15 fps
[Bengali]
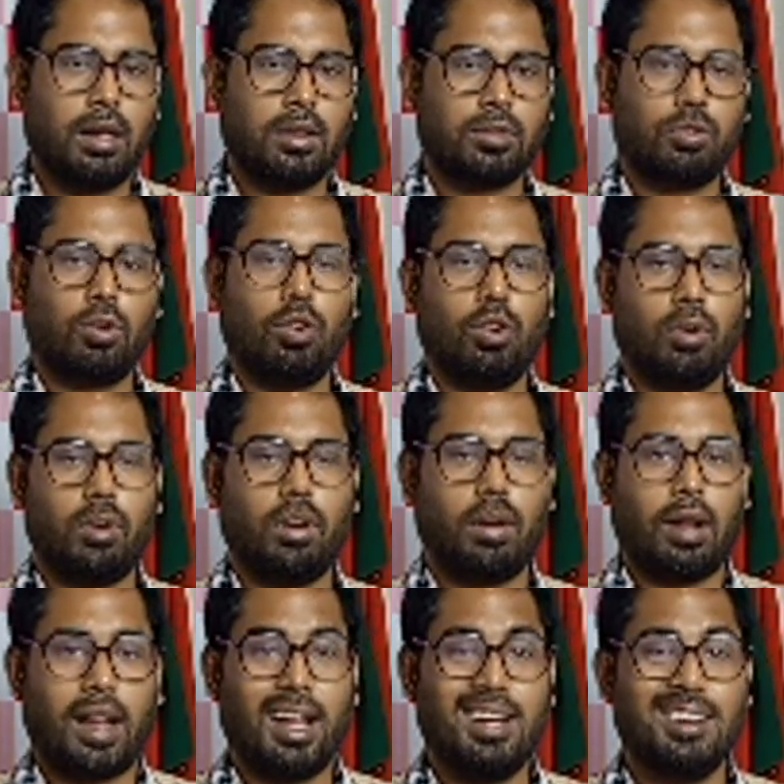সো
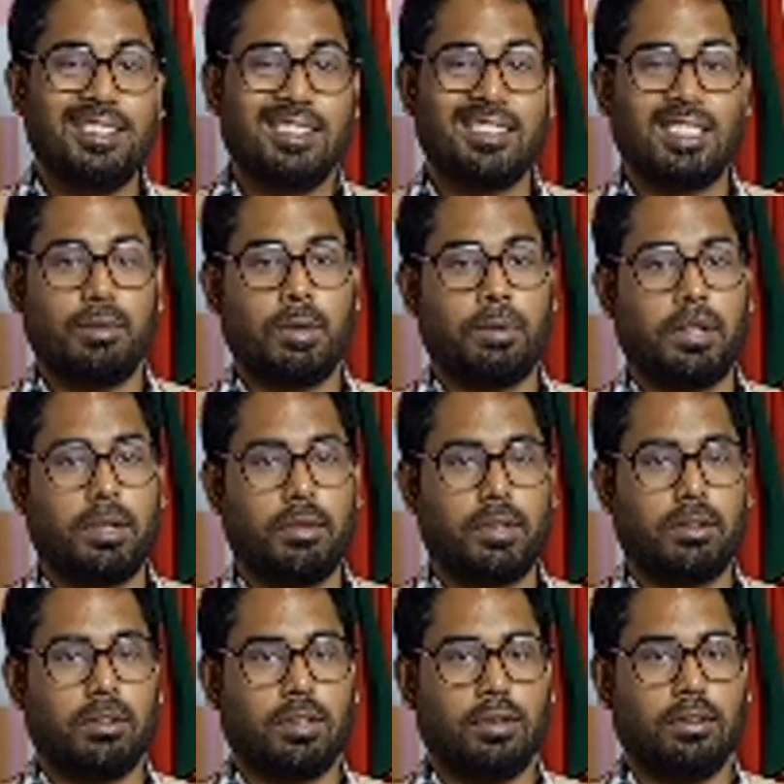আইএলটিএসের ব্যাপারে আমরা
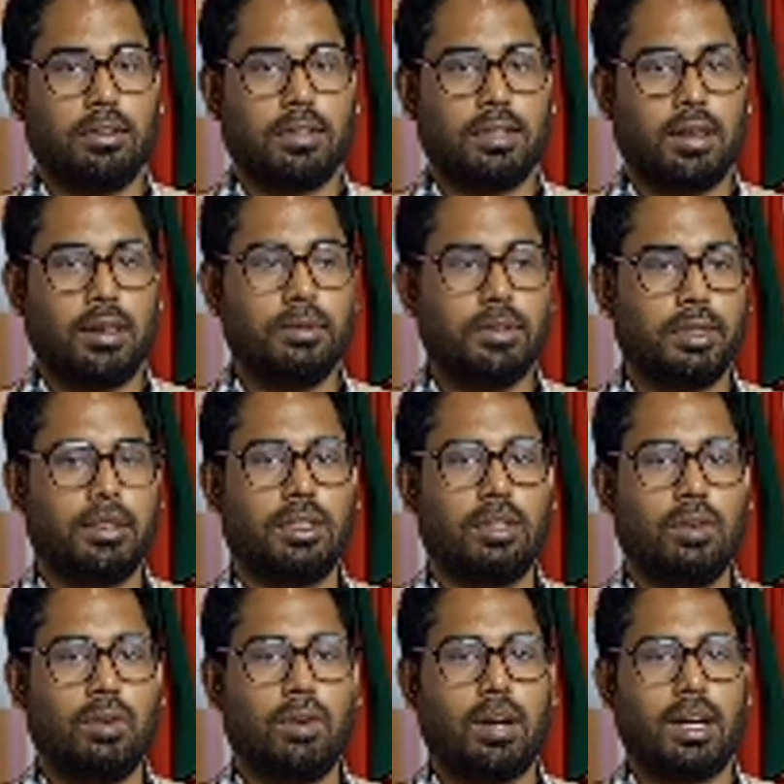কথা বলতেছিলাম যে এটা
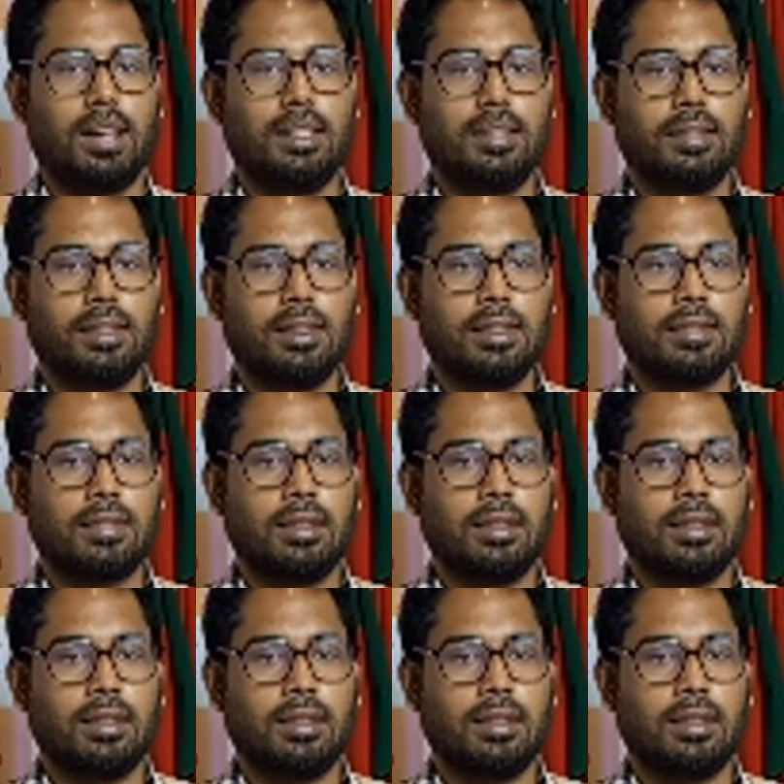হলো আইএলটিএস